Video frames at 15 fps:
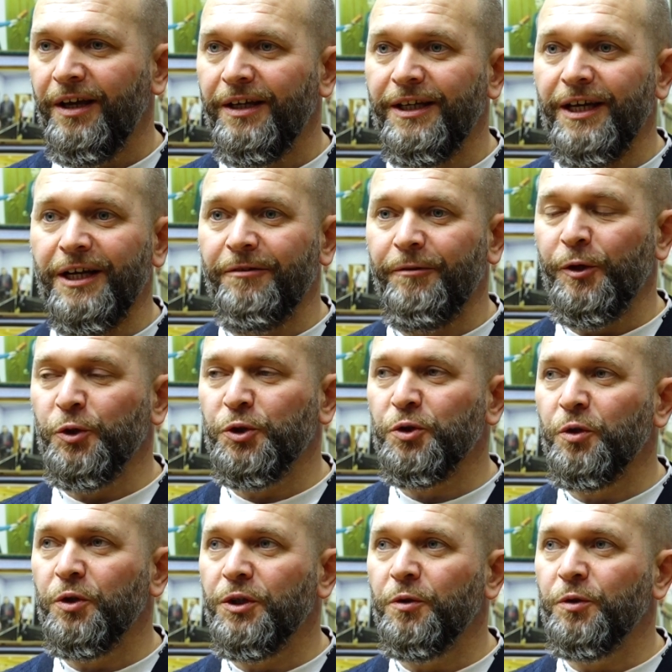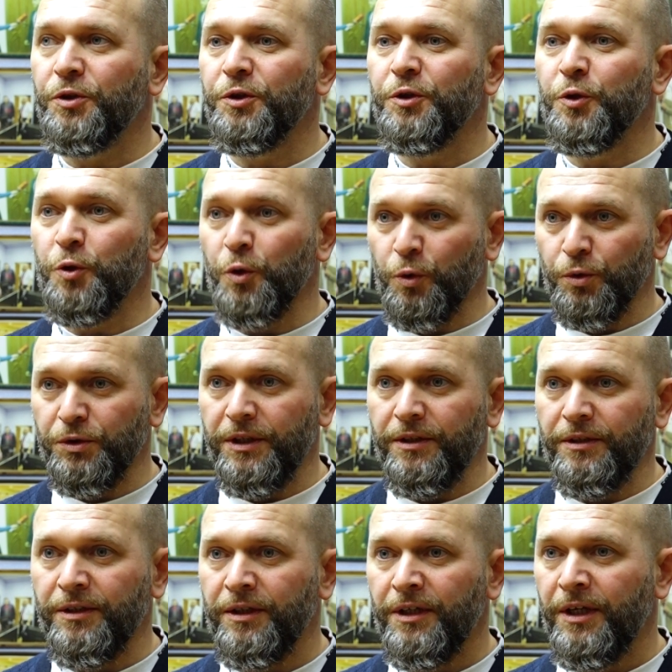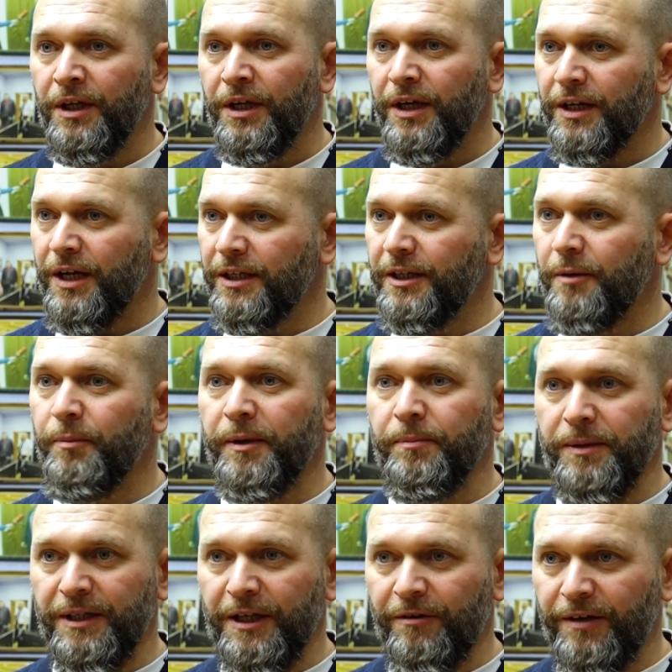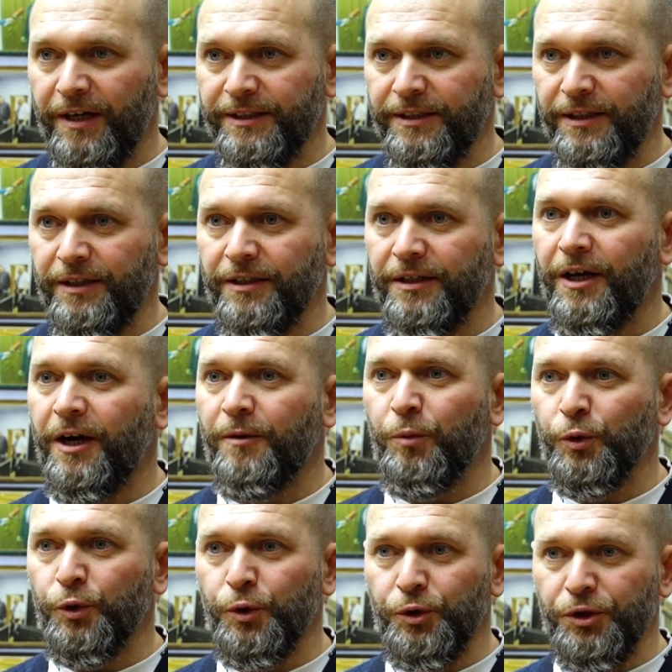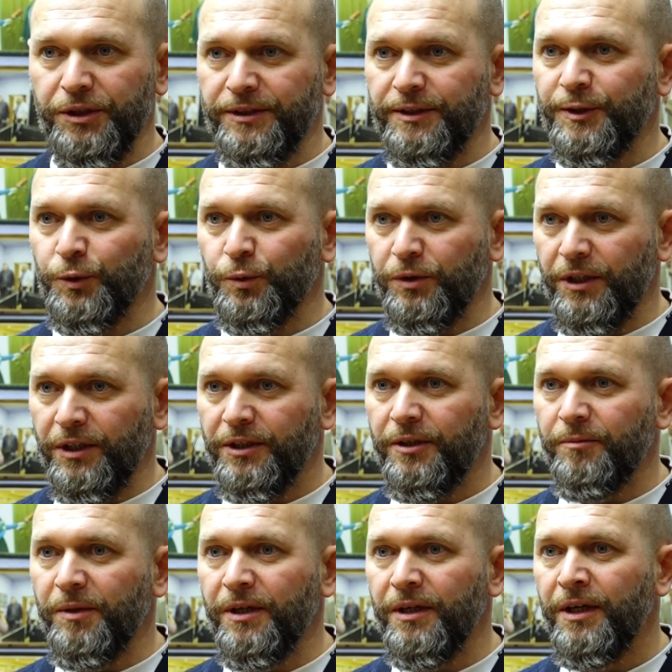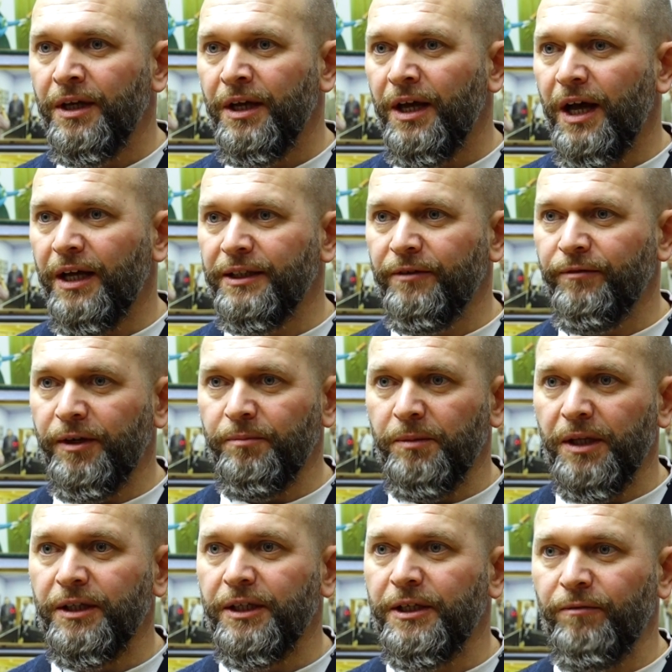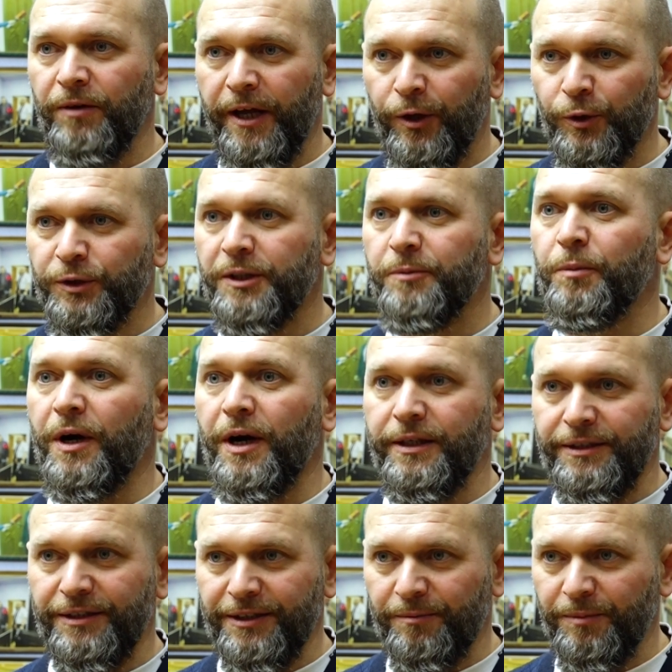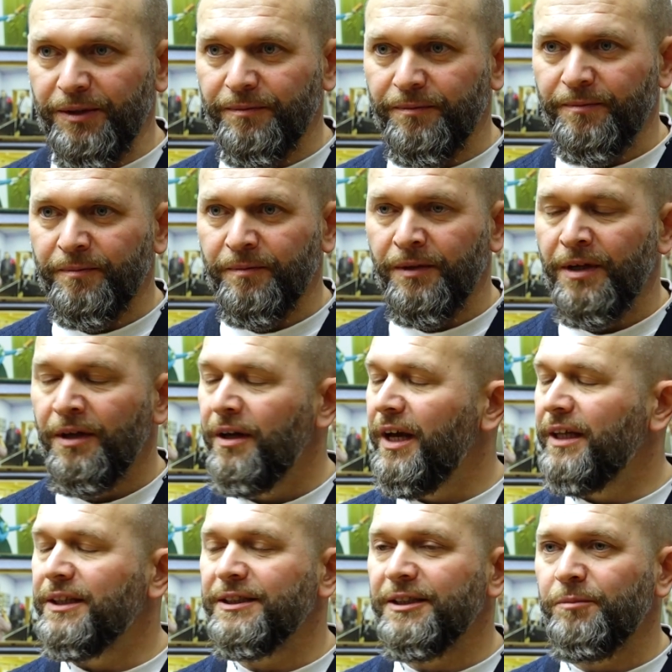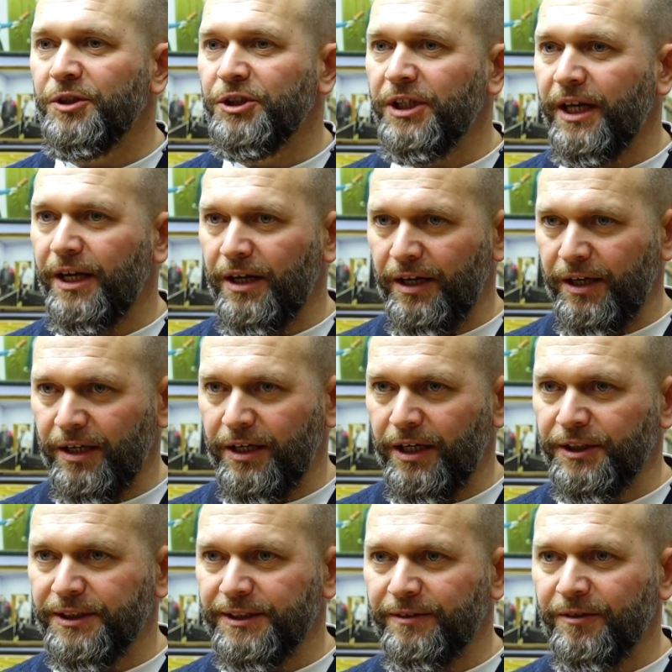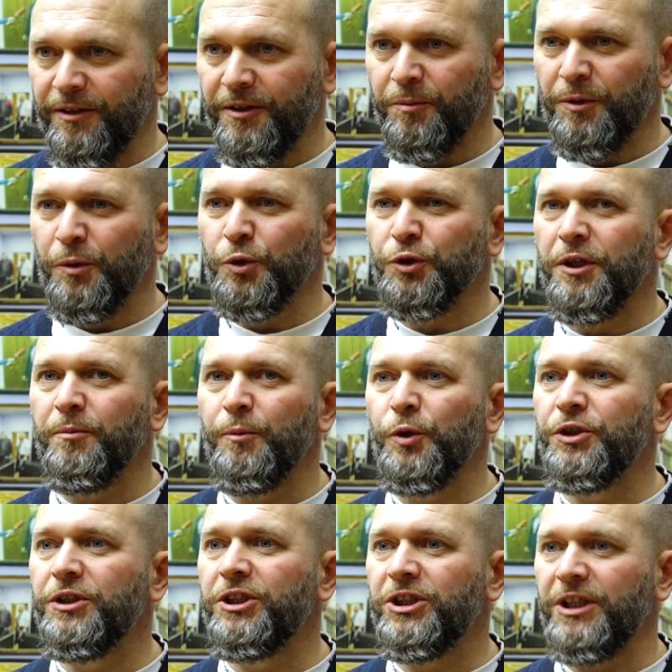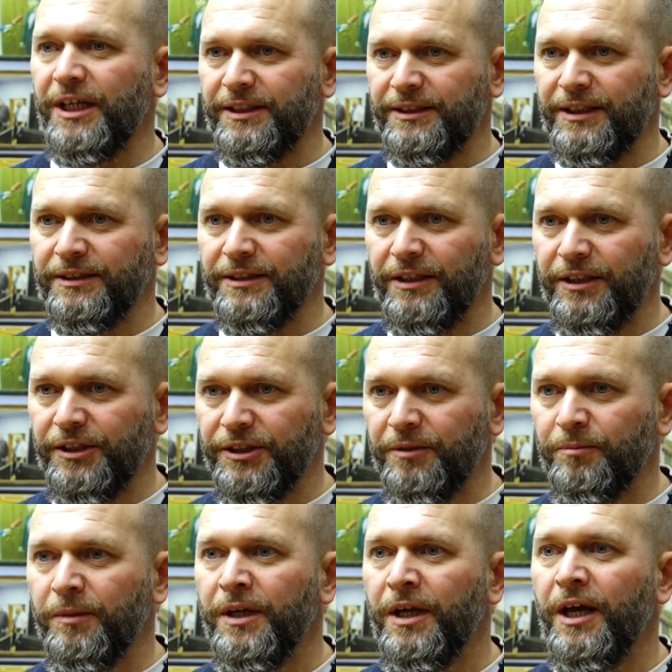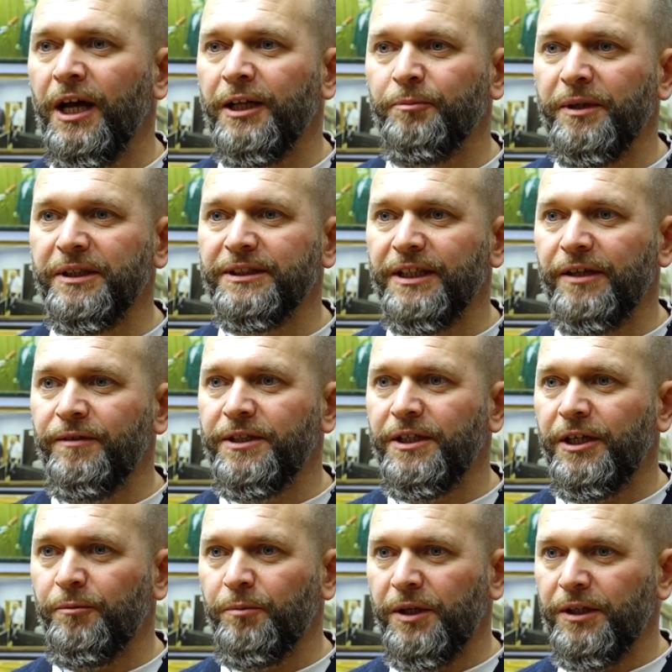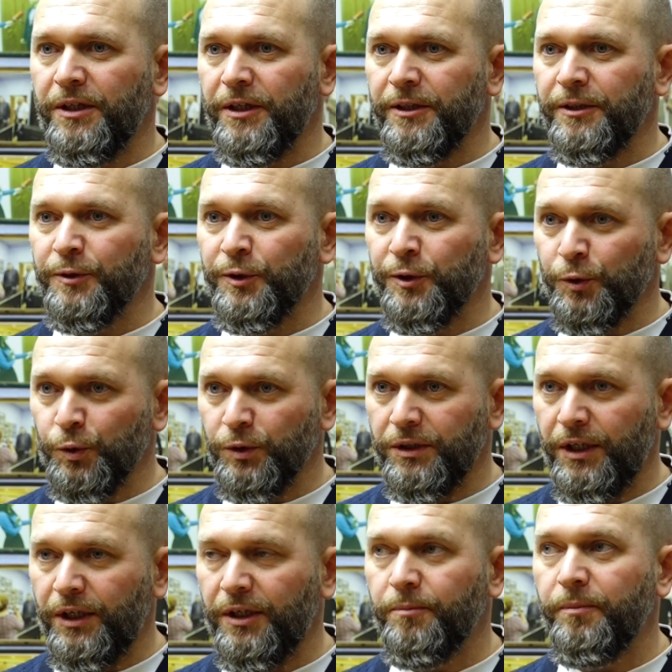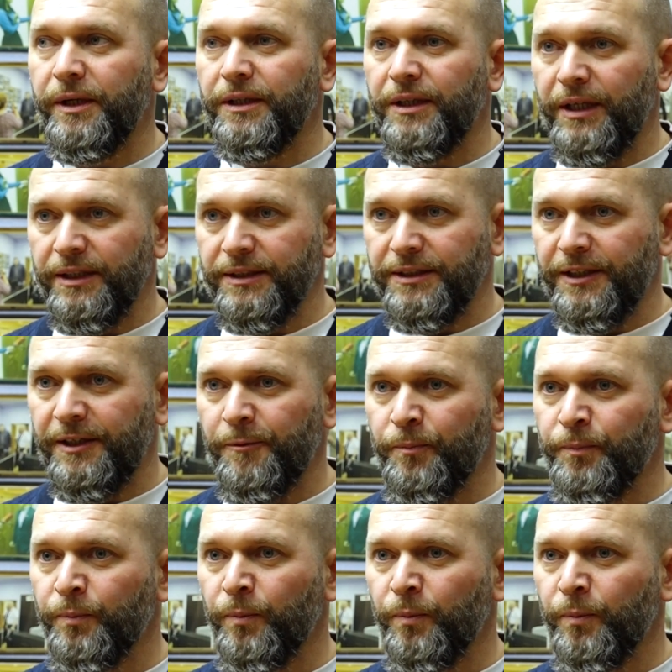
Я говорю, что это очень круто, когда преподаватели, работающие со студентами, одновременно являются и практиками. Это замечательное качество, потому что мы очень часто слышим от представителей медиаиндустрии претензии